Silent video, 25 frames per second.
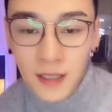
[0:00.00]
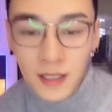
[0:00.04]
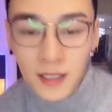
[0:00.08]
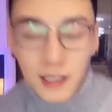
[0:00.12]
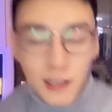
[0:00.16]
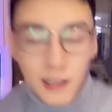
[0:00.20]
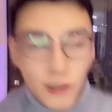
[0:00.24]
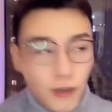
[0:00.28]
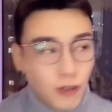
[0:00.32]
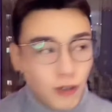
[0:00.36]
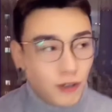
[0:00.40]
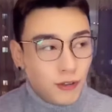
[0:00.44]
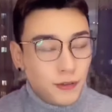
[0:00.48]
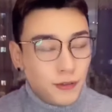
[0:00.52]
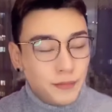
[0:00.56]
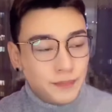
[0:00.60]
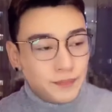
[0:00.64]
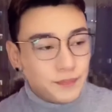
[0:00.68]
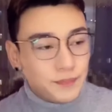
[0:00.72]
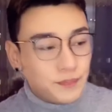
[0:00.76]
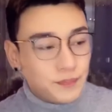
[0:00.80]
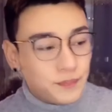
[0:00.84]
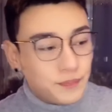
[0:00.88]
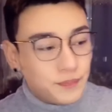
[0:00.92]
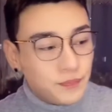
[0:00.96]
然后
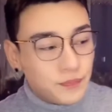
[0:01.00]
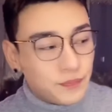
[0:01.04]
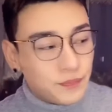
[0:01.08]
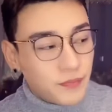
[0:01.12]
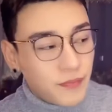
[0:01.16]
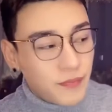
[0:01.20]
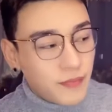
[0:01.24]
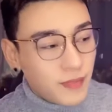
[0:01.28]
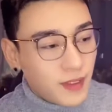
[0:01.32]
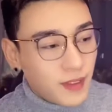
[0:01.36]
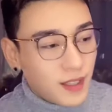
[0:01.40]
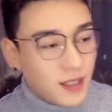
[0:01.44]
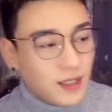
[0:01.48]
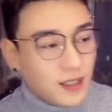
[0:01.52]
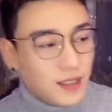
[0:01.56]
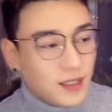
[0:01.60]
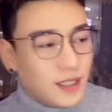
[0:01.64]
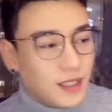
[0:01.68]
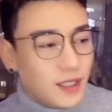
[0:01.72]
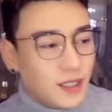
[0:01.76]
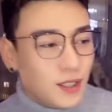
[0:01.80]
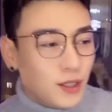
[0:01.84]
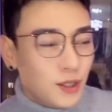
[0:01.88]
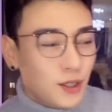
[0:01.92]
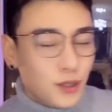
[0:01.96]

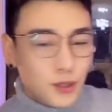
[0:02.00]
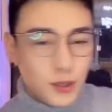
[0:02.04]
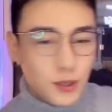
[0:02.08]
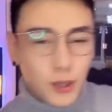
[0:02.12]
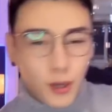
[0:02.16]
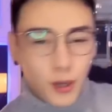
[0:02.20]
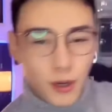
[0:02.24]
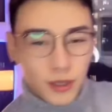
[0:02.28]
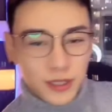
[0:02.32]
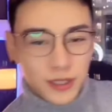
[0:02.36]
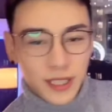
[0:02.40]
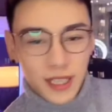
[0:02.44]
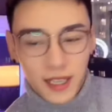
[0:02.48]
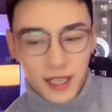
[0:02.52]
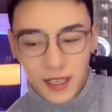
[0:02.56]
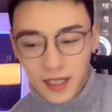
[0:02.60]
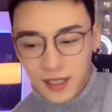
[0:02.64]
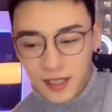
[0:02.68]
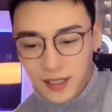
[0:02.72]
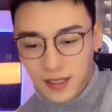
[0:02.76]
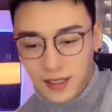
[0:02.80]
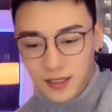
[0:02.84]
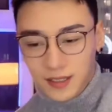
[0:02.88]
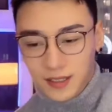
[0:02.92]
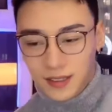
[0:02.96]
就好
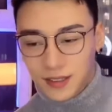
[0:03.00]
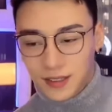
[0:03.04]
像